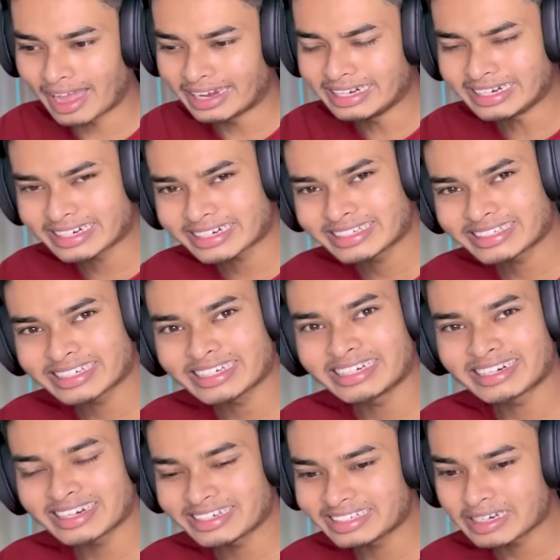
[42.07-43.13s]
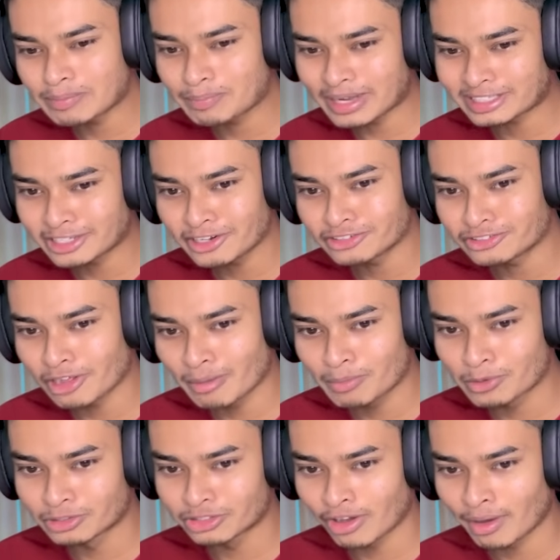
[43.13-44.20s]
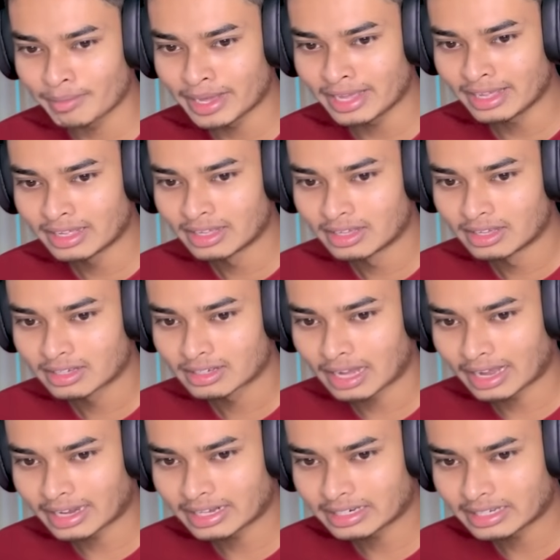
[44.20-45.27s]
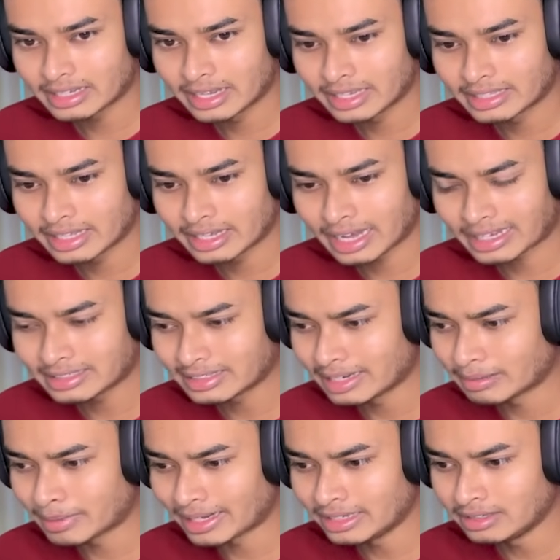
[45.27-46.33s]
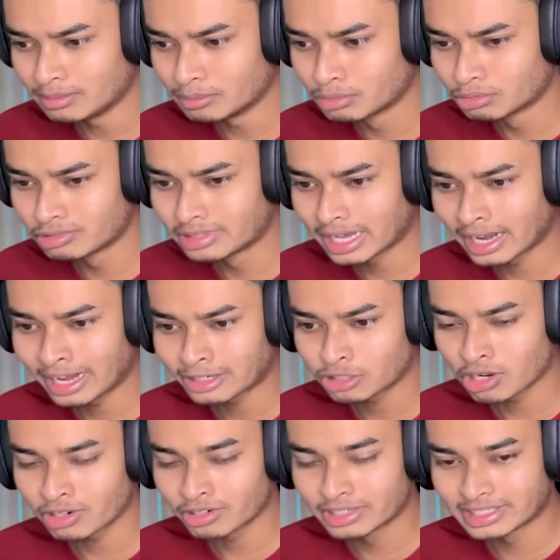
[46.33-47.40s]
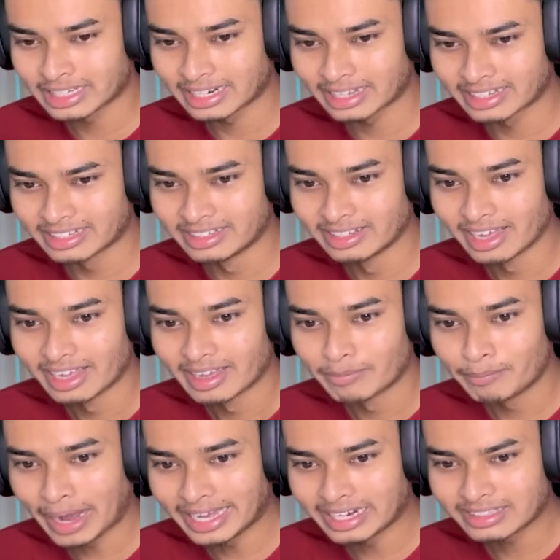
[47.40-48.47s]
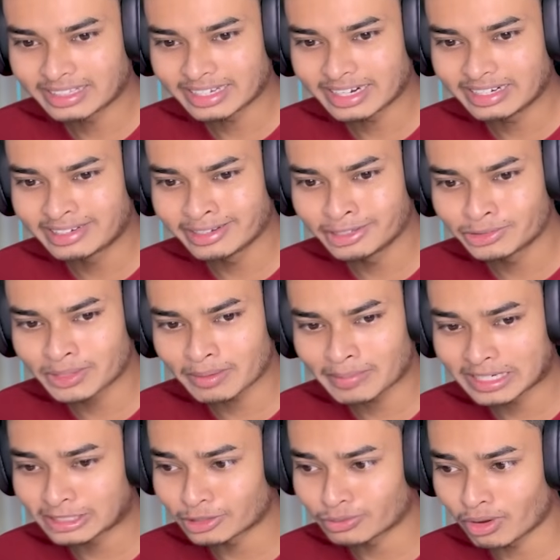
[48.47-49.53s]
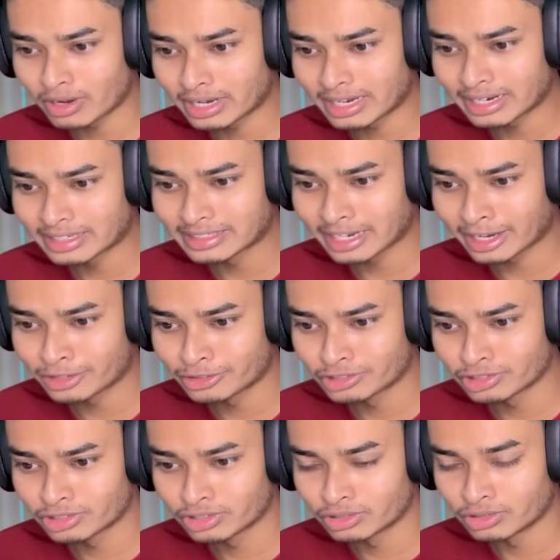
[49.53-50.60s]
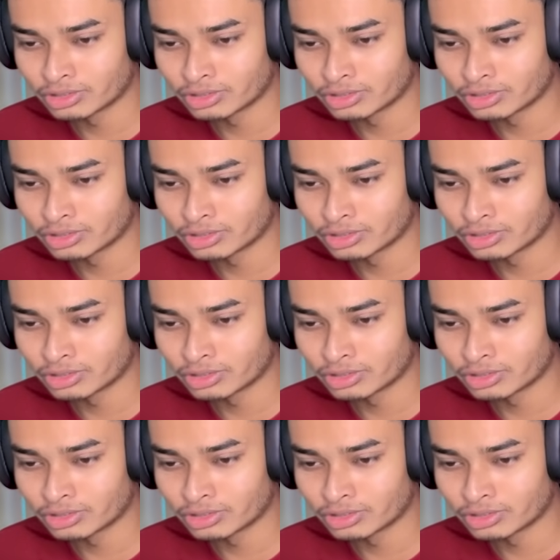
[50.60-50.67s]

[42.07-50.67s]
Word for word: ইন্টারেস্টিং ইন্টারেস্টিং পাজেলও সলভ করতে হবে কাকার খেয়ে দেয় কাজ নেই ভাই ভূত দেখার শখ হয়েছে নাকি বাইরে থেকে ঢিল ছুঁড়ে মারছে কঙ্কালকে জাগানোর জন্য